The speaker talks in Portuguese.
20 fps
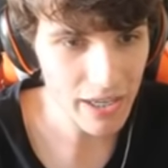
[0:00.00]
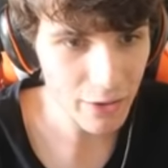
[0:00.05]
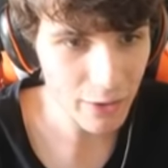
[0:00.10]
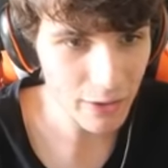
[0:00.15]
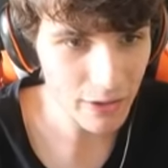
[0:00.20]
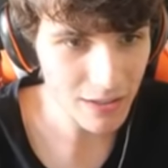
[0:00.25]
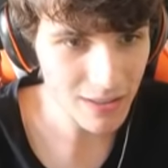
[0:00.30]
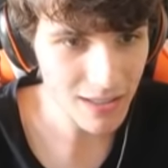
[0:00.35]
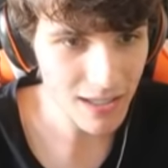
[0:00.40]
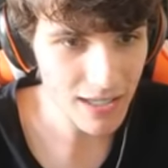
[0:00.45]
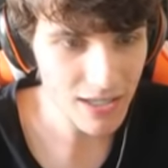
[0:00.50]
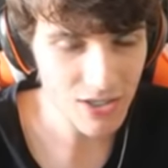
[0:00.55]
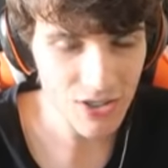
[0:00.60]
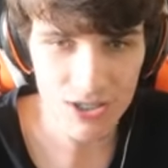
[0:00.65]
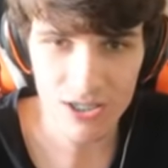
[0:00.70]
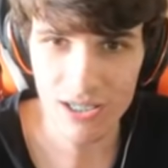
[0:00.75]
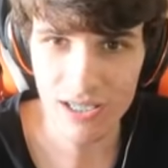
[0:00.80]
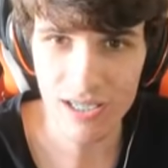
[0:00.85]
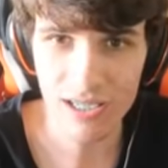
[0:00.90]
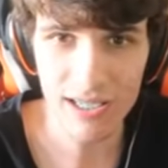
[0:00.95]
eu
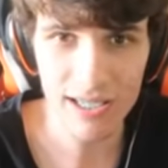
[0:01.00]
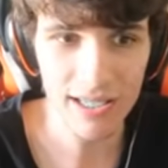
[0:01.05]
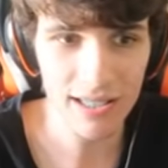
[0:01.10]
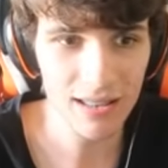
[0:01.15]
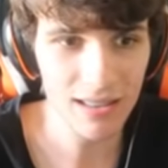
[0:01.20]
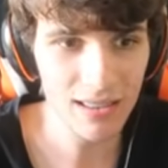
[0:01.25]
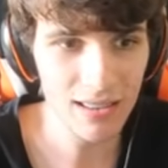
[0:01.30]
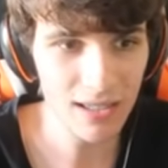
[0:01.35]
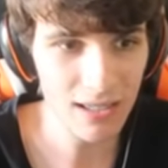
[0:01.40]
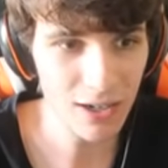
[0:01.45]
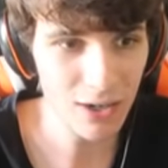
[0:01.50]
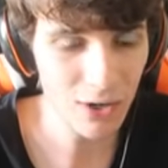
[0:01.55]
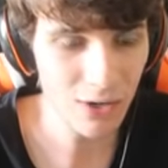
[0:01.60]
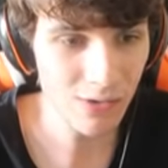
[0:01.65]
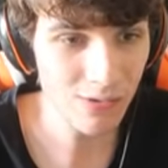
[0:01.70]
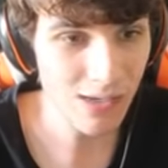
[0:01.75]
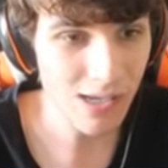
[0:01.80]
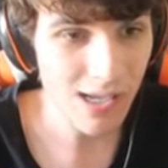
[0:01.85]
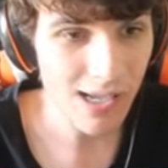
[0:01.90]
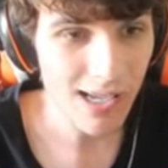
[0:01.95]
entendi.
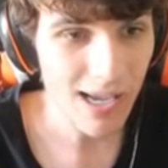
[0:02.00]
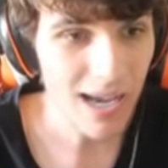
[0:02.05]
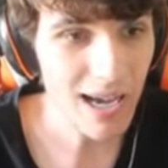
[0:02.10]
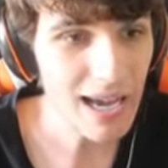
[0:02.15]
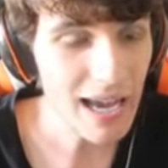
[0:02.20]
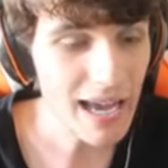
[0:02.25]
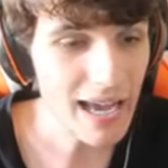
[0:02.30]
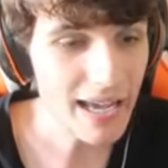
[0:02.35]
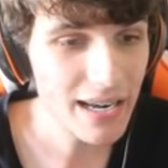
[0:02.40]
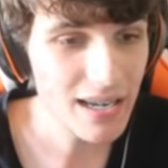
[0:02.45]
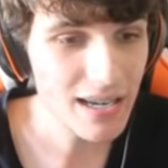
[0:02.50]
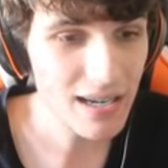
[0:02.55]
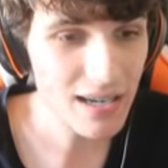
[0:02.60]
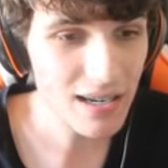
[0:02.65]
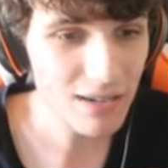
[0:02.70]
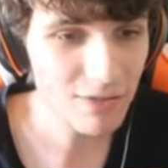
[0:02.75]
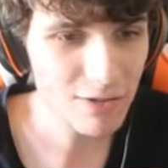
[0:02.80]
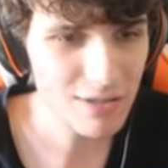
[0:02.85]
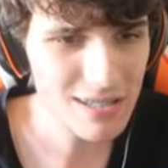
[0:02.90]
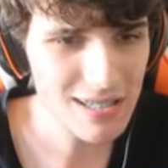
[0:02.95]
Então. Ah,
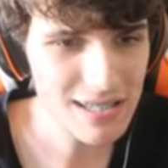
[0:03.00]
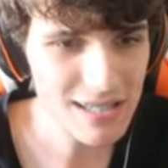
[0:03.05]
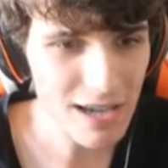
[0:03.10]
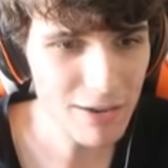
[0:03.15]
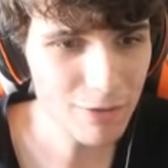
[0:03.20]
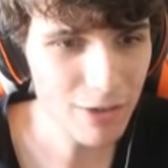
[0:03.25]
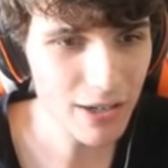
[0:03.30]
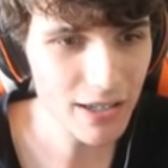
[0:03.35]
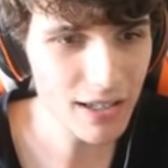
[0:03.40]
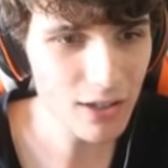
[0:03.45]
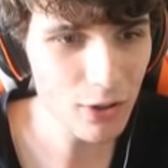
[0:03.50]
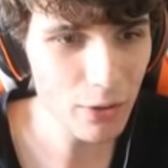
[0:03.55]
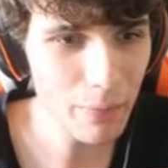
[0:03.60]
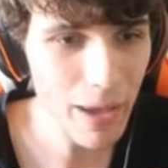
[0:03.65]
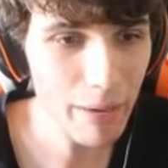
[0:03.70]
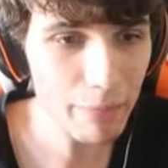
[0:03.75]
era. Vocês estavam aqui no